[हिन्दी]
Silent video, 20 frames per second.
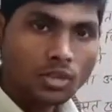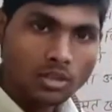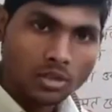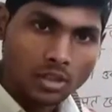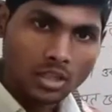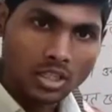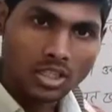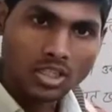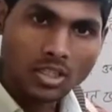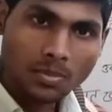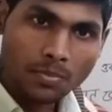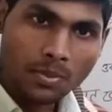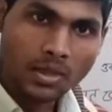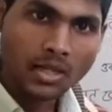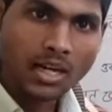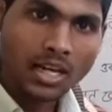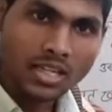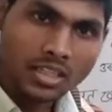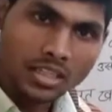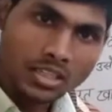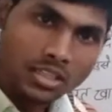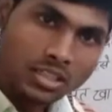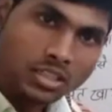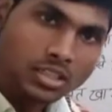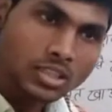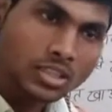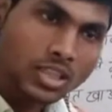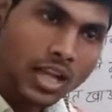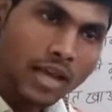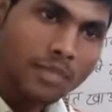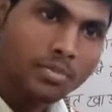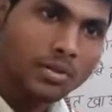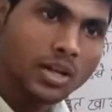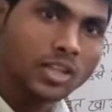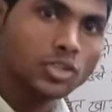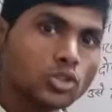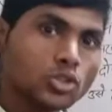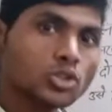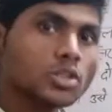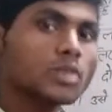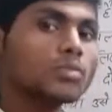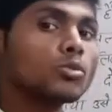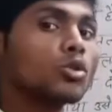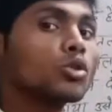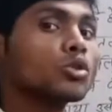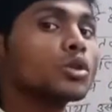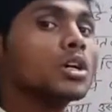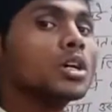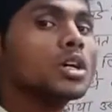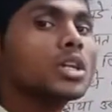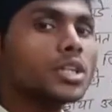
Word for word: तो इसी प्रकार का इसी टाइप जिससे हम लोग